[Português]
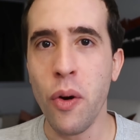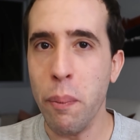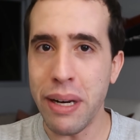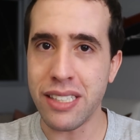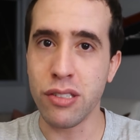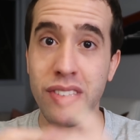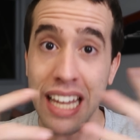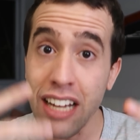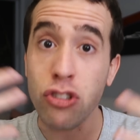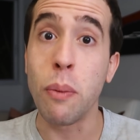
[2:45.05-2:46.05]
O preço
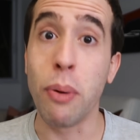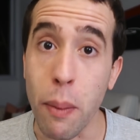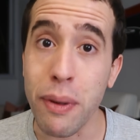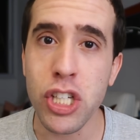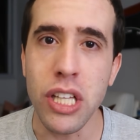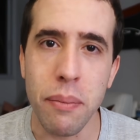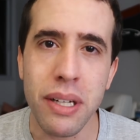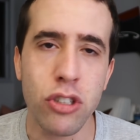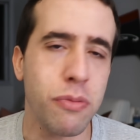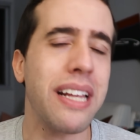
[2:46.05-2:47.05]
tem a sua própria
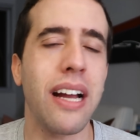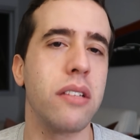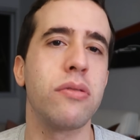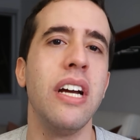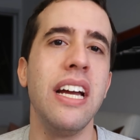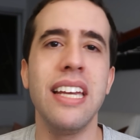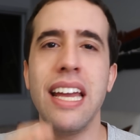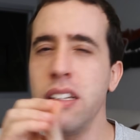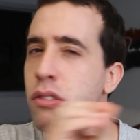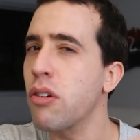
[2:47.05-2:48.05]
dinâmica dos mercados e
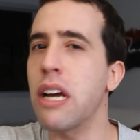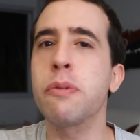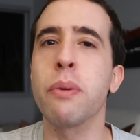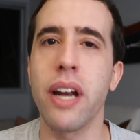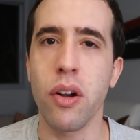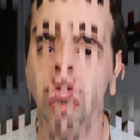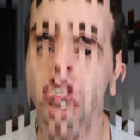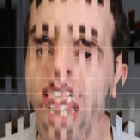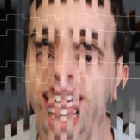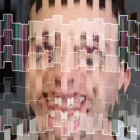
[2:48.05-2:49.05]
é isso que eu quero explorar com
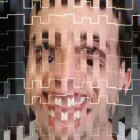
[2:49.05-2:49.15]
você.